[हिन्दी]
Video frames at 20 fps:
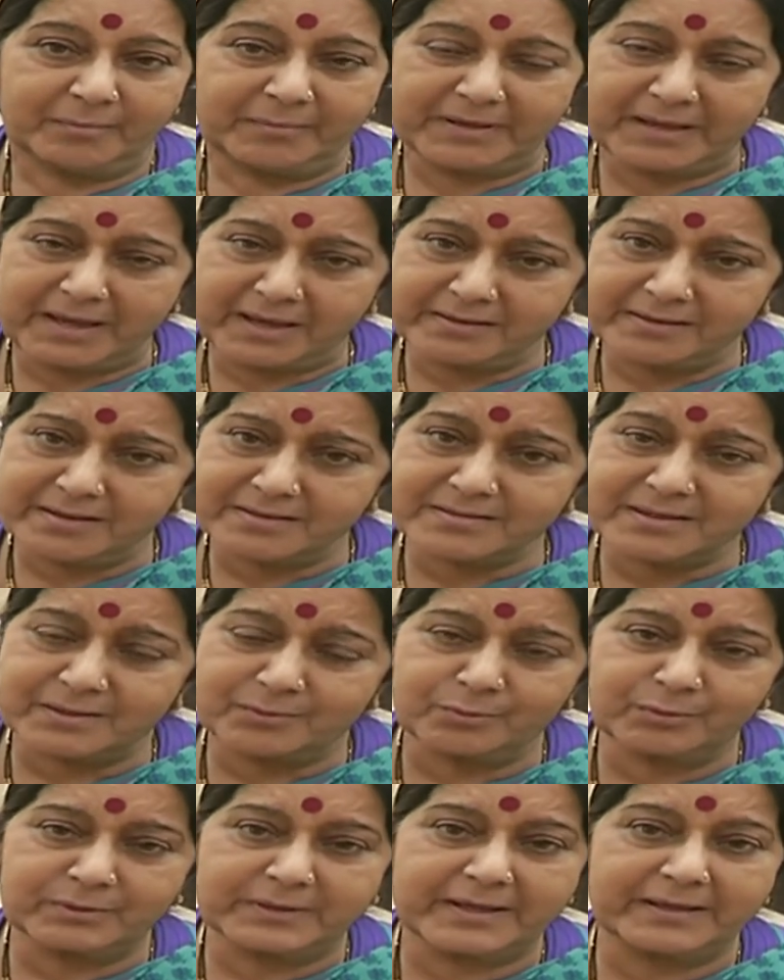मैं यहाँ ये
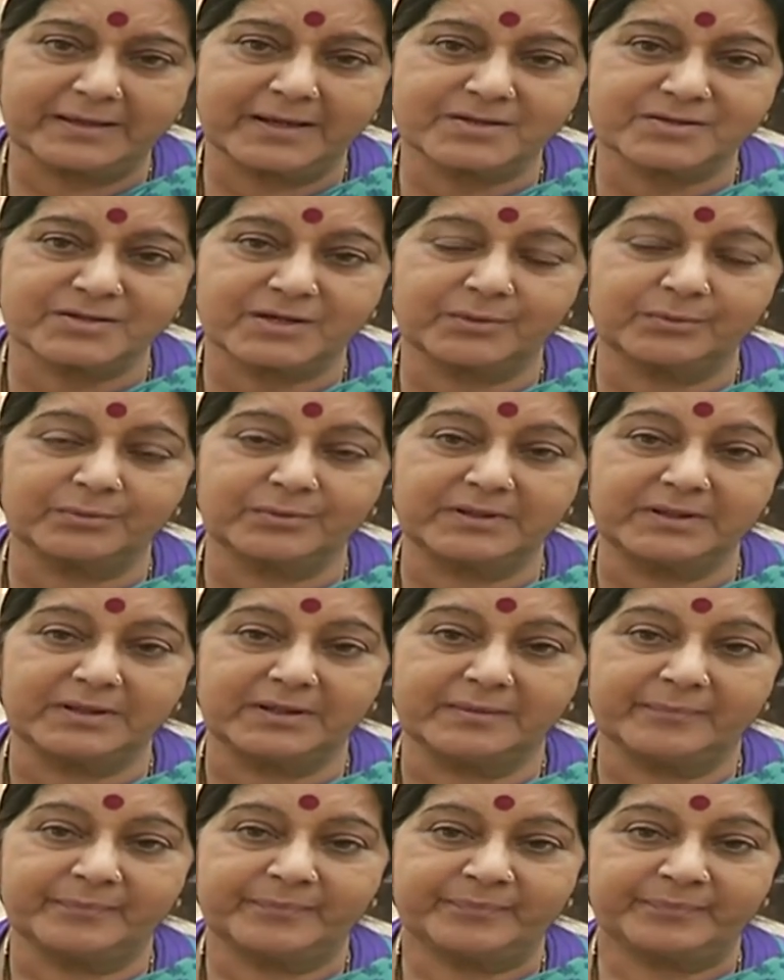ज़रूर कहना चाहूँगी
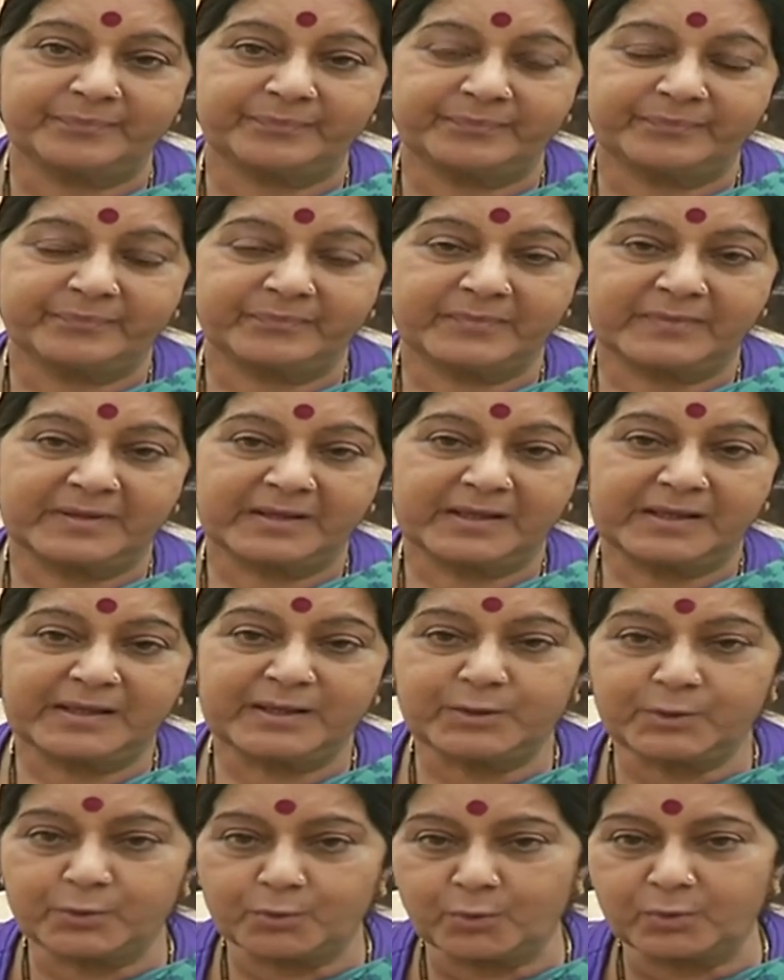
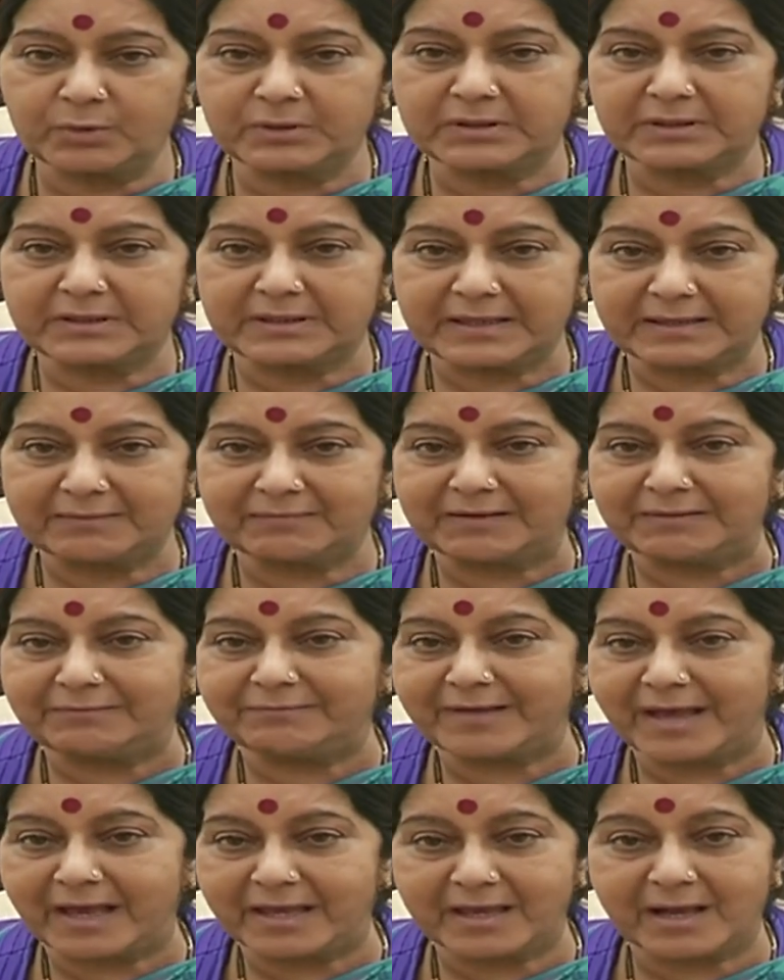कि योग केवल
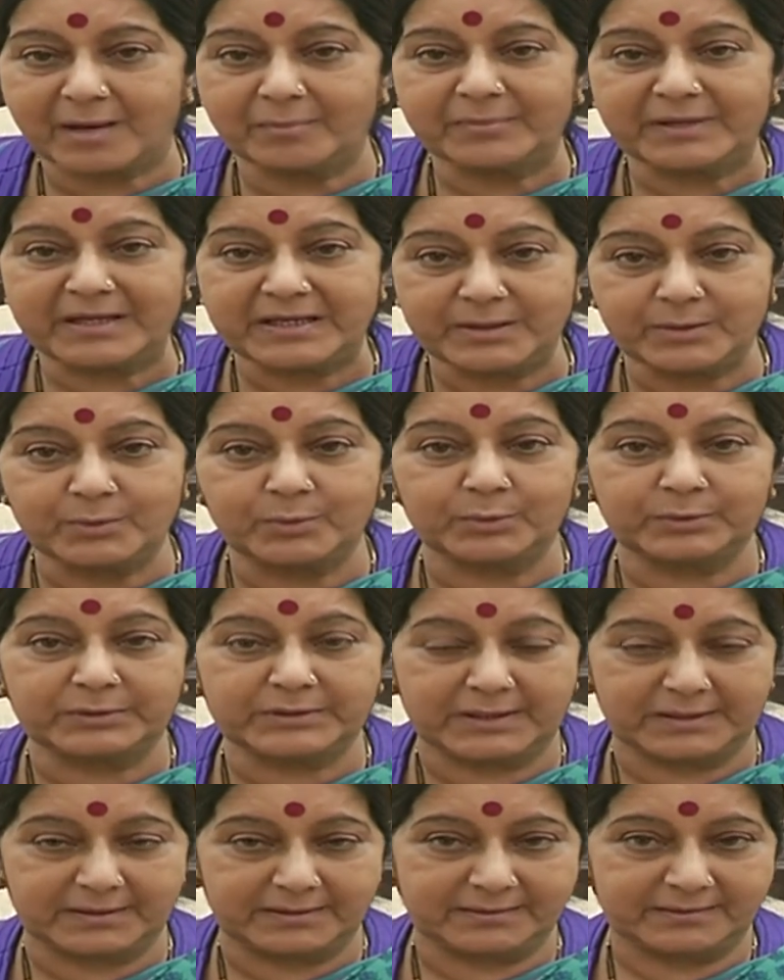व्यायाम नहीं
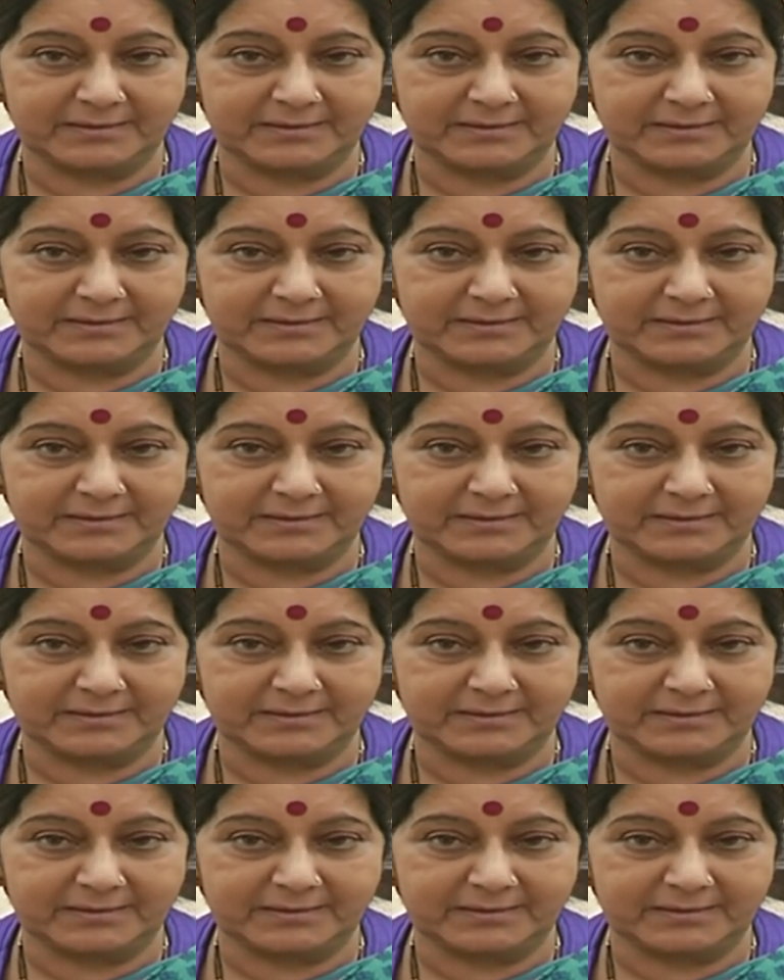होता